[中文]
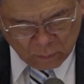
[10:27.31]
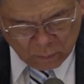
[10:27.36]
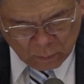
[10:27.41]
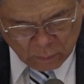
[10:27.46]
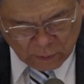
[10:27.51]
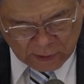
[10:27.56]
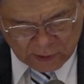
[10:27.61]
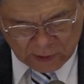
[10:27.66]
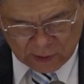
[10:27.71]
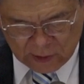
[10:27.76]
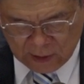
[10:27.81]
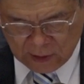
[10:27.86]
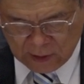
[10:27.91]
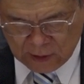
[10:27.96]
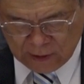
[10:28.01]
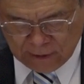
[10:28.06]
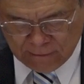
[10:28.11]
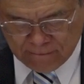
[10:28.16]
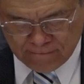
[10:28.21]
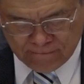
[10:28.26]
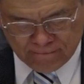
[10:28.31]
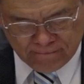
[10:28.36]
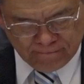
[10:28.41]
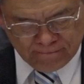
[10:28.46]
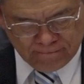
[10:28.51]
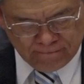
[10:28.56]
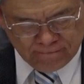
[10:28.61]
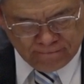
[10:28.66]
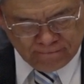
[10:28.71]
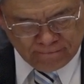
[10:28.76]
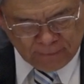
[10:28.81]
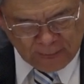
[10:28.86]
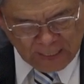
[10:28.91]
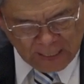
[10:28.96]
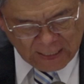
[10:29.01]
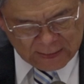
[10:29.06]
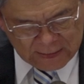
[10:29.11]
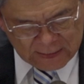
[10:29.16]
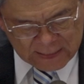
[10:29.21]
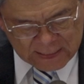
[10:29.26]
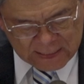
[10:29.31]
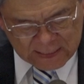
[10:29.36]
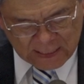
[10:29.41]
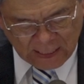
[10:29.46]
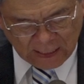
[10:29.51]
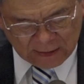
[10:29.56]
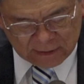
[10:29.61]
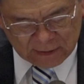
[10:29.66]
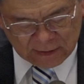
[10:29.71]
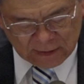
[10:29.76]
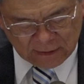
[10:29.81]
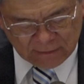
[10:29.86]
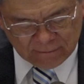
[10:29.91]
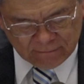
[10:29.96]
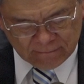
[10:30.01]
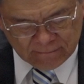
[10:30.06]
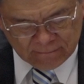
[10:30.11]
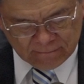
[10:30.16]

稳定的、安详的、